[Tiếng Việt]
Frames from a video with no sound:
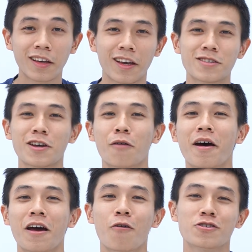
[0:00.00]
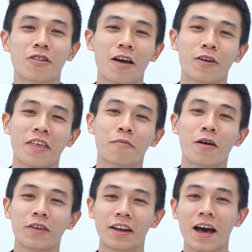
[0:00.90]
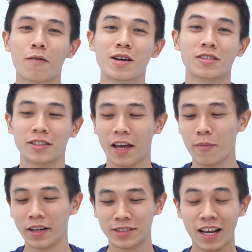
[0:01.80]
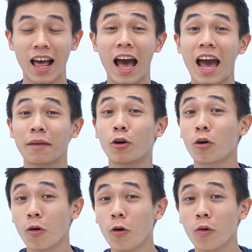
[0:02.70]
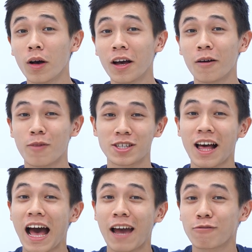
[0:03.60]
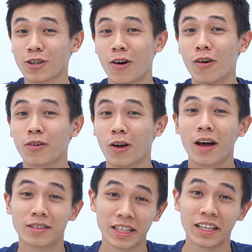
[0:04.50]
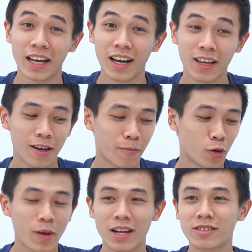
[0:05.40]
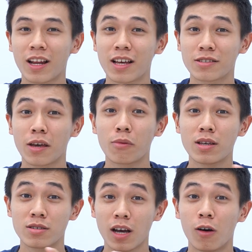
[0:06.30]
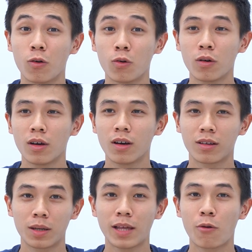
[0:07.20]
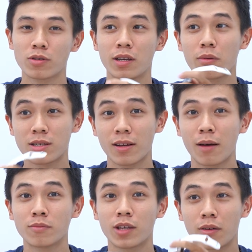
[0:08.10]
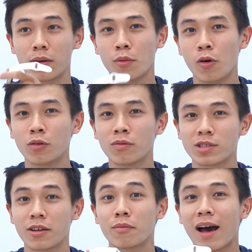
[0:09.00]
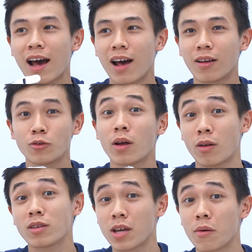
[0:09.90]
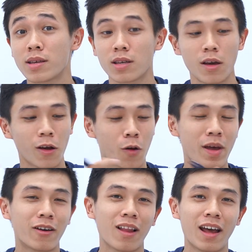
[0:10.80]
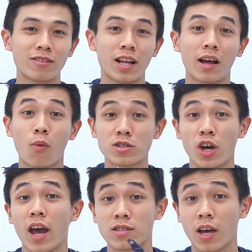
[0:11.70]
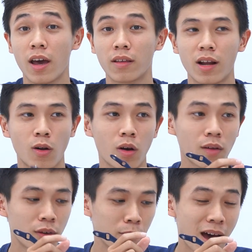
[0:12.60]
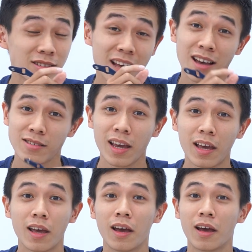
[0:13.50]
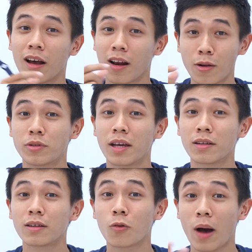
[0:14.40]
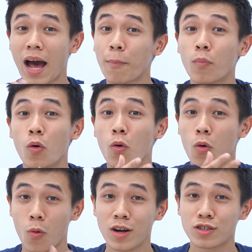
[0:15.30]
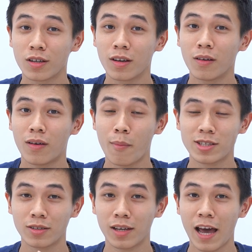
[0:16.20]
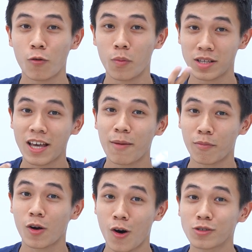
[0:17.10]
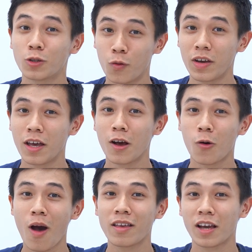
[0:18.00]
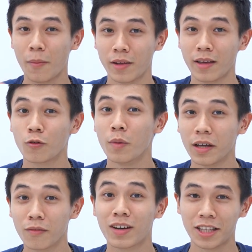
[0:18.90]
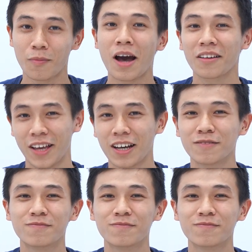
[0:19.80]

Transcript: Nên xin chào các bạn đã quay trở lại với TechMag Việt Nam, và bây giờ trên tay mình sẽ là hai mẫu đồng hồ mà chắc là ai cũng rõ nó là gì ha. Một bên sẽ là Series 6, tiếp theo của Series 5, Series 4 và Series 3, tức là nó là Series, còn bên còn lại nó sẽ là Watch SE, tức là nó cái phiên bản giá rẻ lần đầu tiên của Apple Watch. Và bây giờ thì hãy cùng mình xem nó có gì thú vị qua những cảm nhận nhanh của mình và TechMag nha.